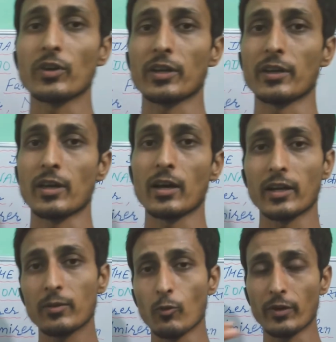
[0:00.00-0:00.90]
सकेंगे अगर
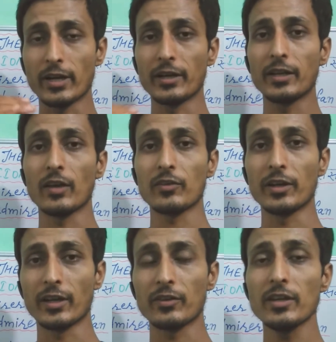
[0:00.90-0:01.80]
ये कोविड नाइन्टीन यहाँ से इंडिया